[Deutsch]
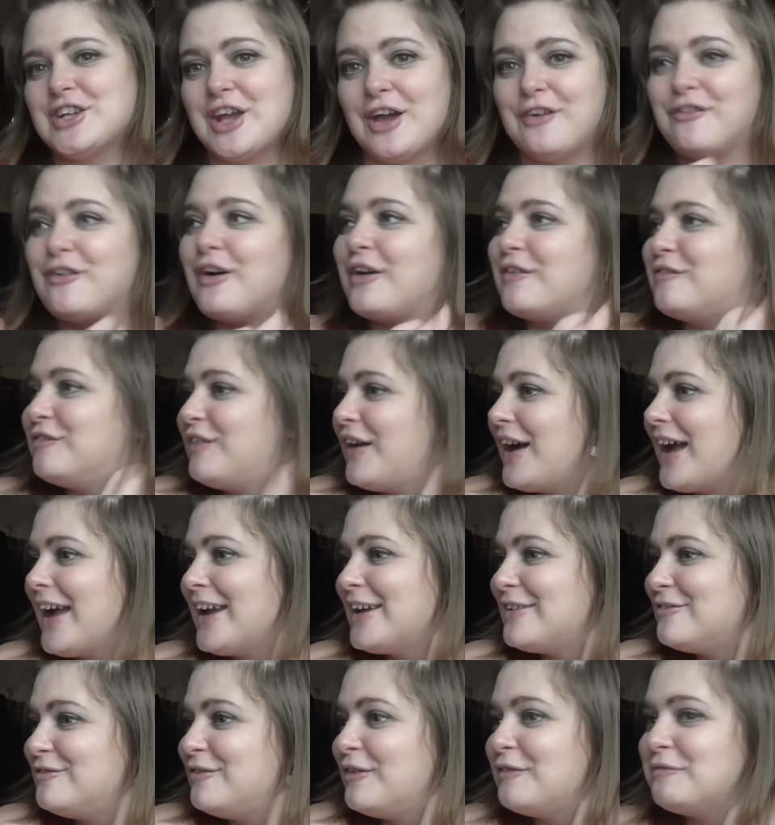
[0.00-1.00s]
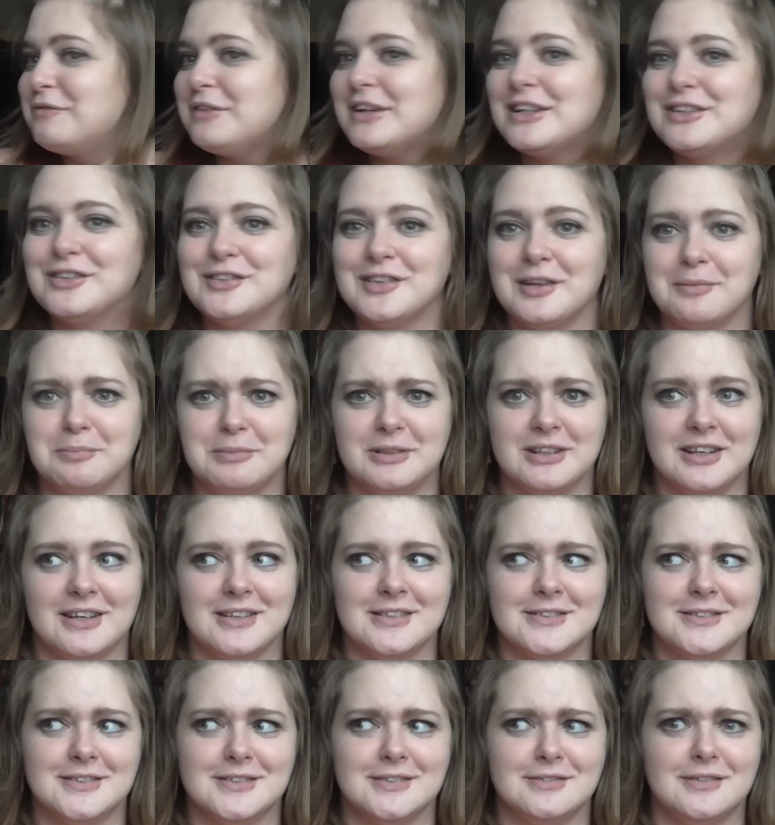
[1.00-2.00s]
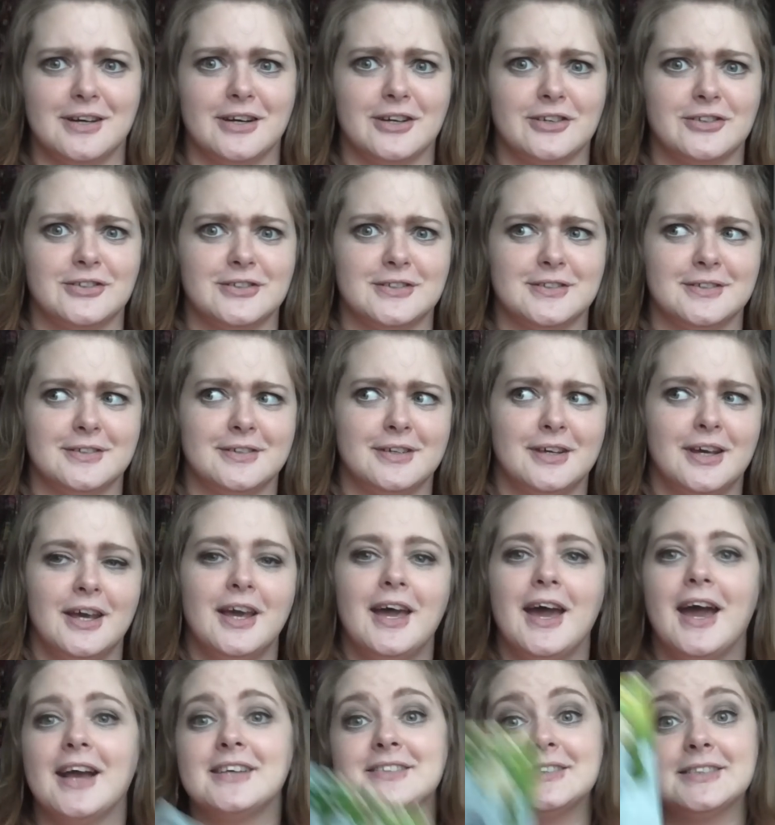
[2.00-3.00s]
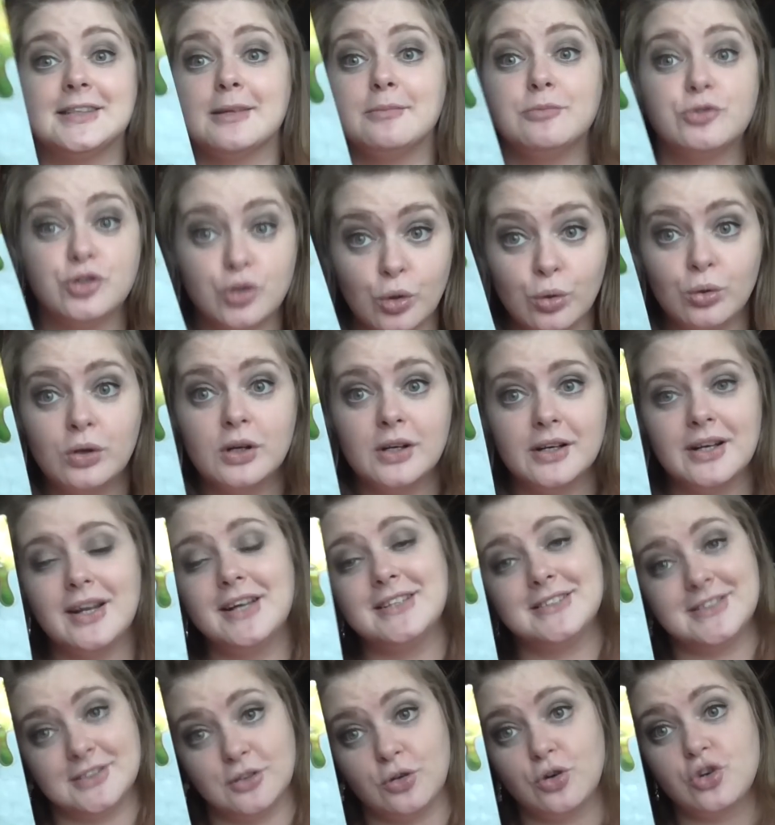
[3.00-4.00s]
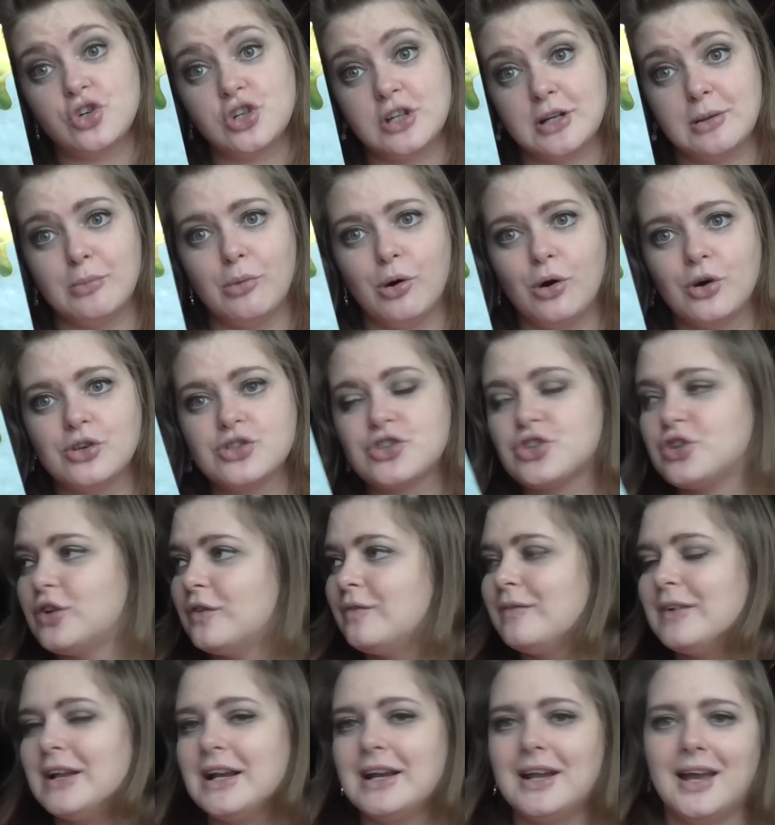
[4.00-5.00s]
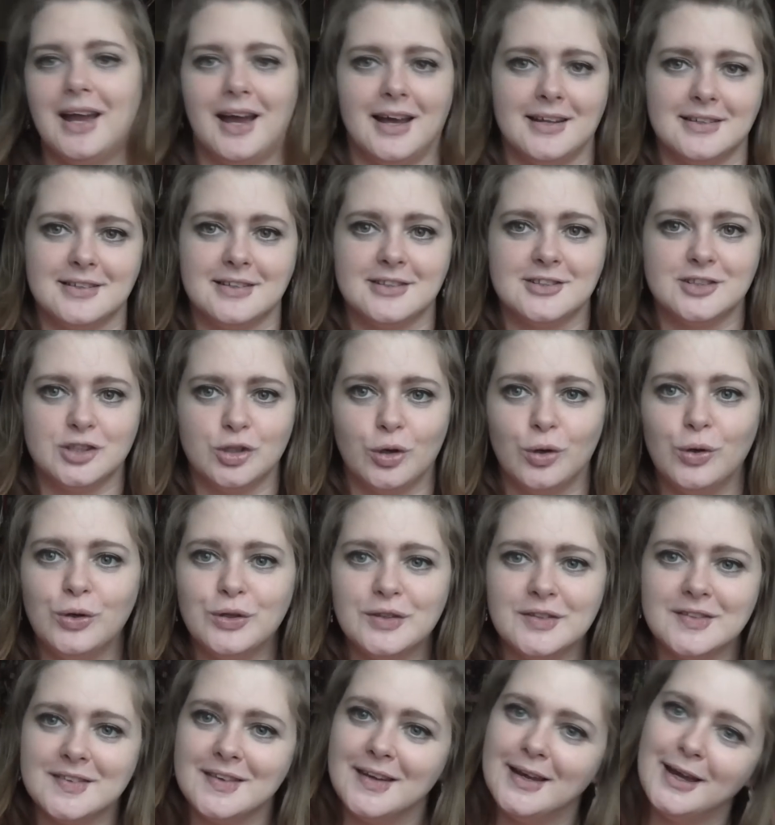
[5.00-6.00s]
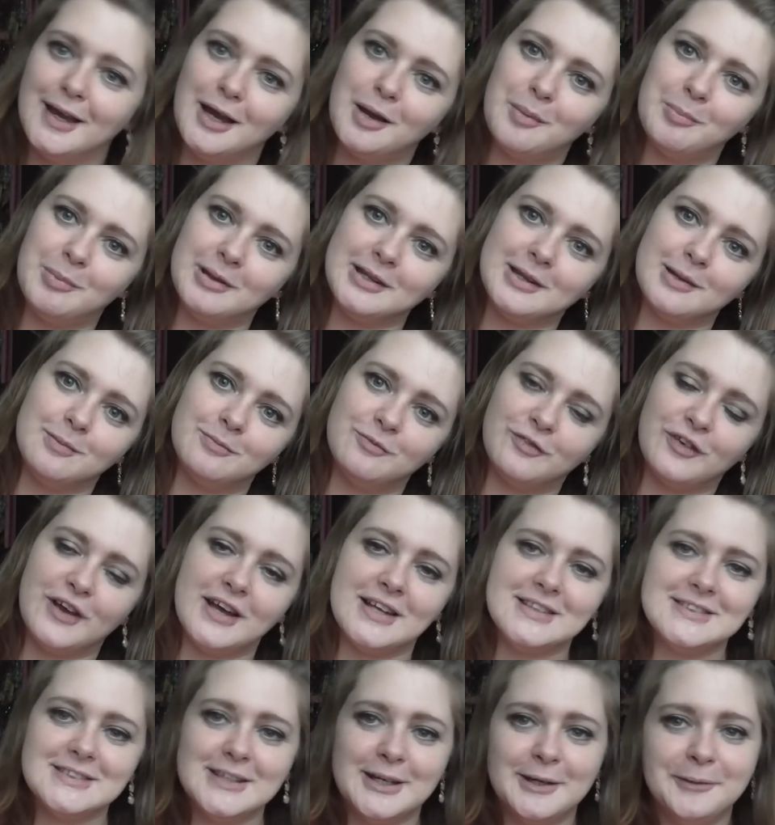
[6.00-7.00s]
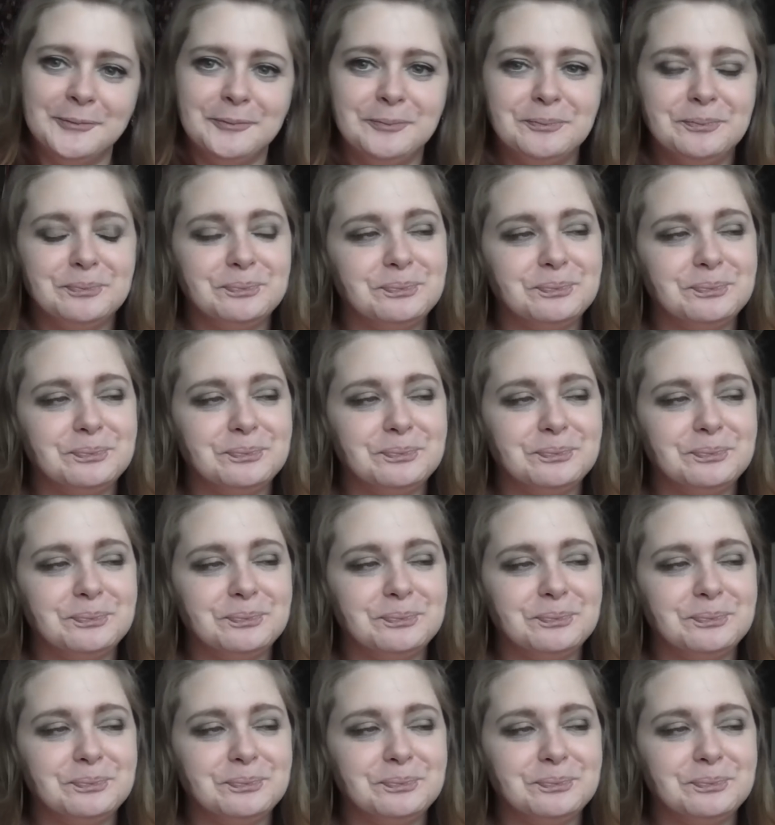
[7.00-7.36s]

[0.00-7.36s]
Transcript: Stefan war echt verwirrt und hat mich die ganze Zeit so angeschaut. Er hat gesagt, im Dunkeln hat es noch schlimmer ausgeschaut, weil er hat gezockt bei dem Fernseher.